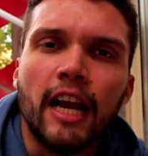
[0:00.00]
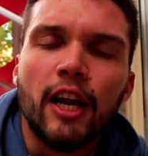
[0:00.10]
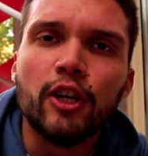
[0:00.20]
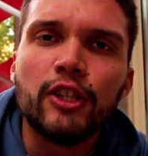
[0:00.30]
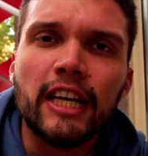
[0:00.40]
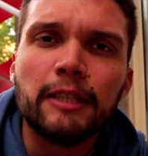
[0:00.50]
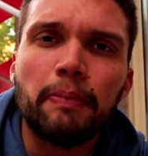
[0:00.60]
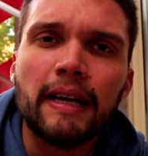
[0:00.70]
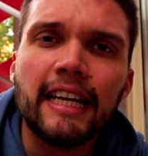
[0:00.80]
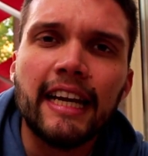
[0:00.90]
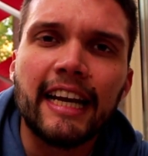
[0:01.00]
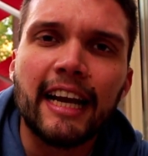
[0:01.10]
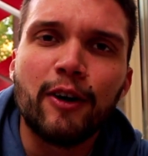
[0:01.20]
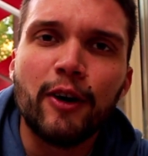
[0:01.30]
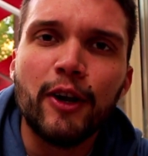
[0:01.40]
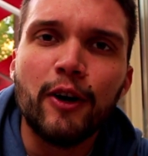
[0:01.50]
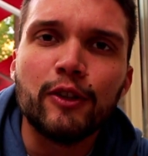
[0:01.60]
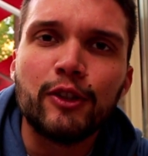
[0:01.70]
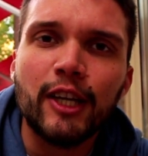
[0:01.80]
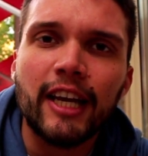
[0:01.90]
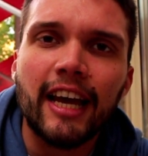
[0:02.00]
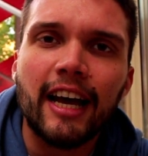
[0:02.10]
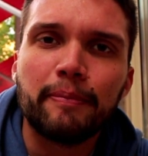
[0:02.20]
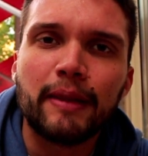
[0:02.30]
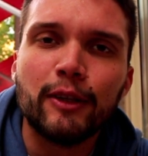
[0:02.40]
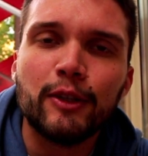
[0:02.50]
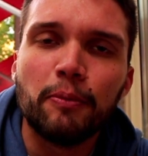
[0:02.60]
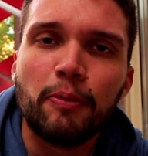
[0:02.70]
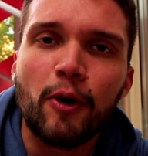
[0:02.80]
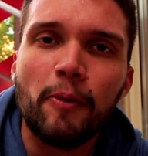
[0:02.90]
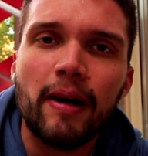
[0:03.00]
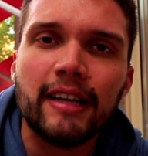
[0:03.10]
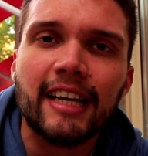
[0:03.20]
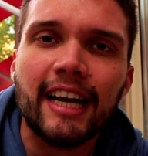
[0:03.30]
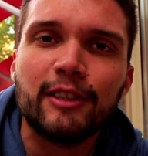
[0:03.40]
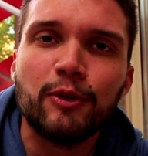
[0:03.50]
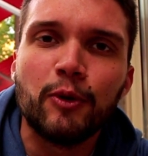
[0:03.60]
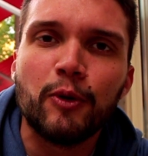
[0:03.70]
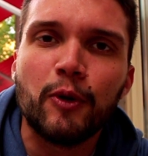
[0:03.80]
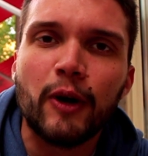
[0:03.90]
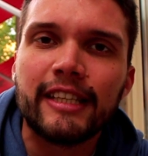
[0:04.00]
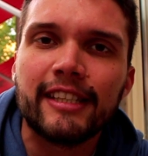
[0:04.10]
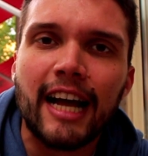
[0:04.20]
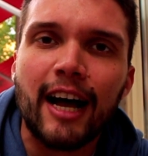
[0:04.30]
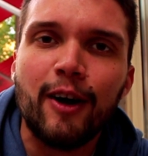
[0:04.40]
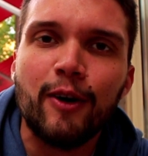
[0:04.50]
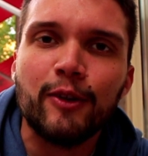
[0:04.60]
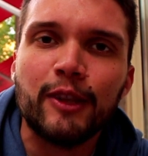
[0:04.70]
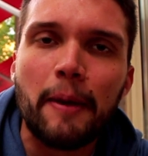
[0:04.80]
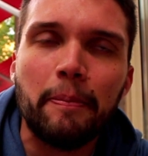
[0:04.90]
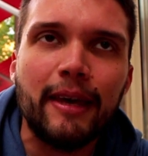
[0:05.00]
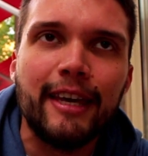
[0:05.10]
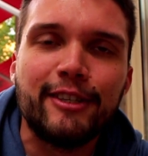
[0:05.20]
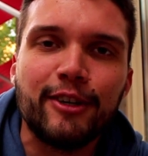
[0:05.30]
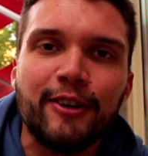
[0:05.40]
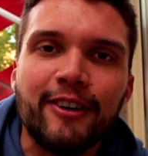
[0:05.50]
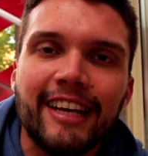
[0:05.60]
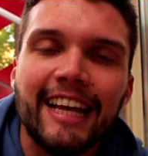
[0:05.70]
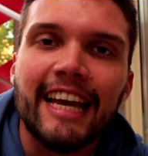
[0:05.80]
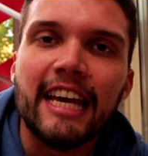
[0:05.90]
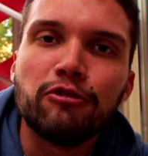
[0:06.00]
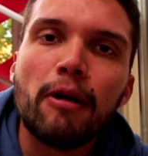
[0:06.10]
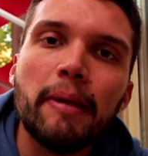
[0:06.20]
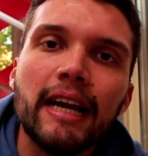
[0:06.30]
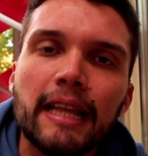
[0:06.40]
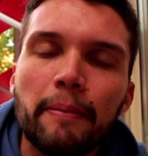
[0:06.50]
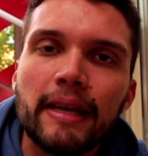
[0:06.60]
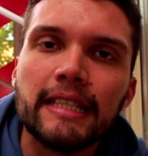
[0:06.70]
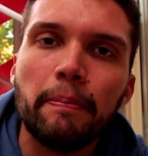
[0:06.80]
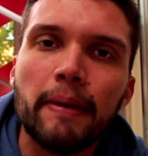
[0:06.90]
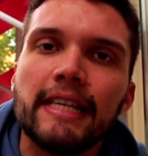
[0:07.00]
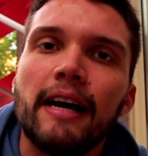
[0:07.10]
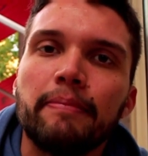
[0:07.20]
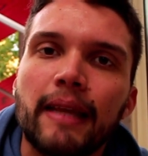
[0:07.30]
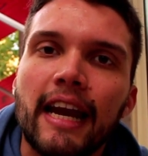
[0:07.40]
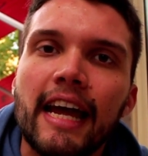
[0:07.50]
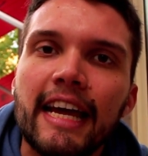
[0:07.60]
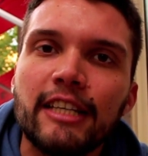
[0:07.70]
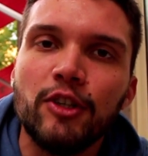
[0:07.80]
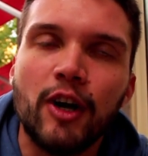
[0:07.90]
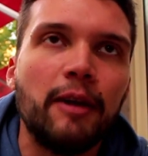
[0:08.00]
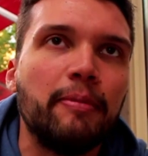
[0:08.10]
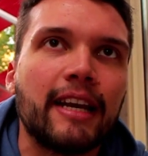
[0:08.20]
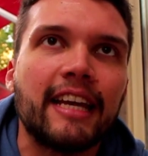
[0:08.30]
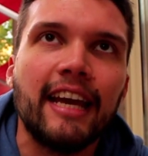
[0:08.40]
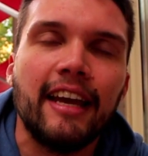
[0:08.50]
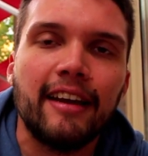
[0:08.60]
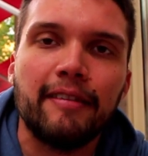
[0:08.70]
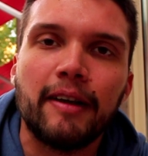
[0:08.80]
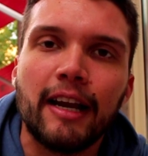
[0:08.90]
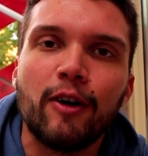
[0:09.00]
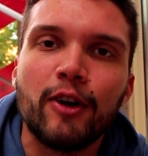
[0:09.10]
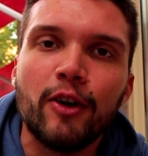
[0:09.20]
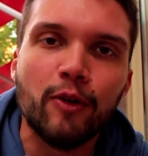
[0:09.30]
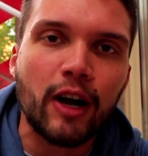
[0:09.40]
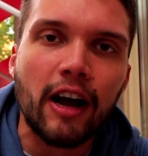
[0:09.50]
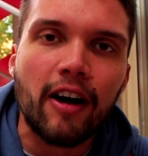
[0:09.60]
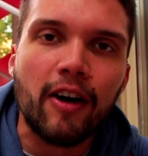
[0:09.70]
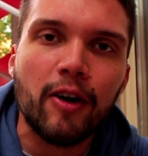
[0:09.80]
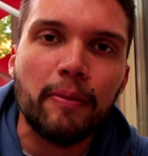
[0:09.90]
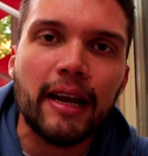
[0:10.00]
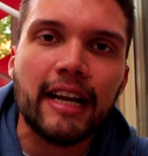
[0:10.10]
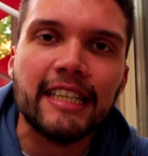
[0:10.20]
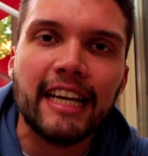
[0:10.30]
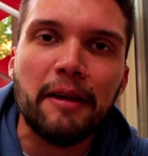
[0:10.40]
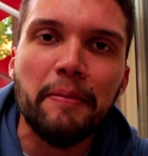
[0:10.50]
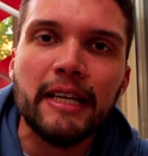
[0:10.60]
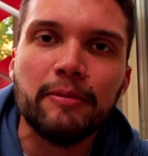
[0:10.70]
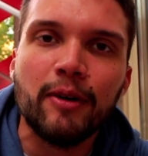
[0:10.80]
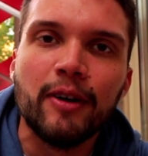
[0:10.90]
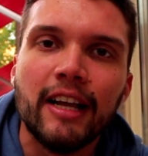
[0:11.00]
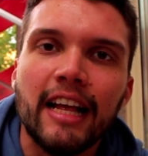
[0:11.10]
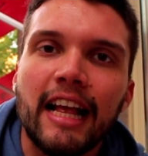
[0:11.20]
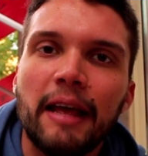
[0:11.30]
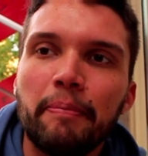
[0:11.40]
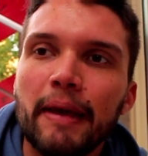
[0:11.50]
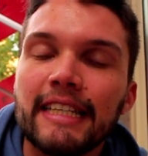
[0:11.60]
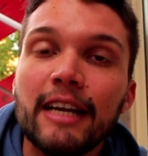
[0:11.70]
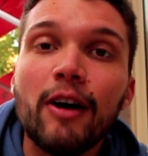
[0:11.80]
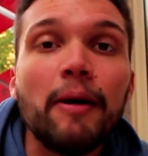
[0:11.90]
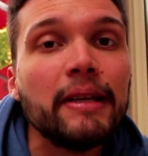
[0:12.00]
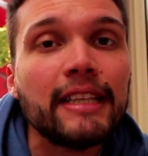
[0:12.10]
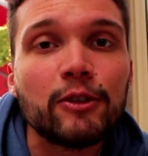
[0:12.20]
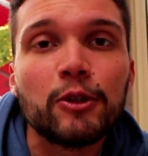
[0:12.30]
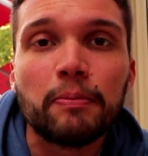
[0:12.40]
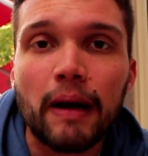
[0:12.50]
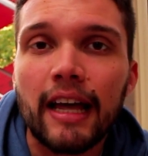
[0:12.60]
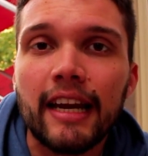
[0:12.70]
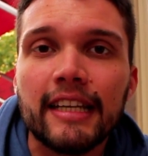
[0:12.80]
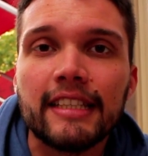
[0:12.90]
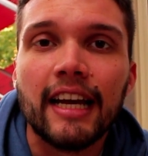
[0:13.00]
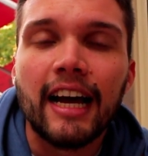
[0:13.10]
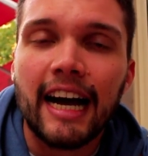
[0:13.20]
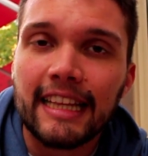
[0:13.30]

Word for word: Los días pasan y Gregorio sigue adaptándose un poco más a su estado de bicho y su familia también se empieza a adaptar a ello al ver que Gregorio nunca va a volver a ser el mismo. Empiezan nuevamente sus padres a